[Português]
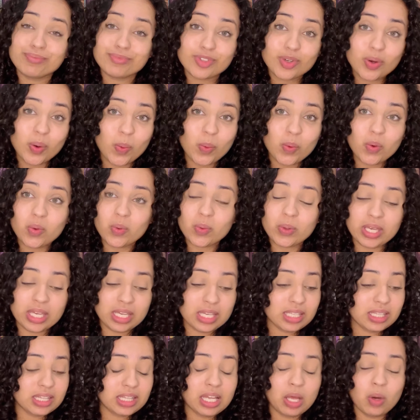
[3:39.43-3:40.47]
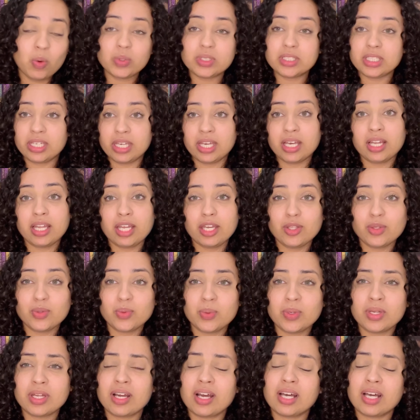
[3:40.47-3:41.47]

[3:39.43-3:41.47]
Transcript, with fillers: concluí, não segui a leitura.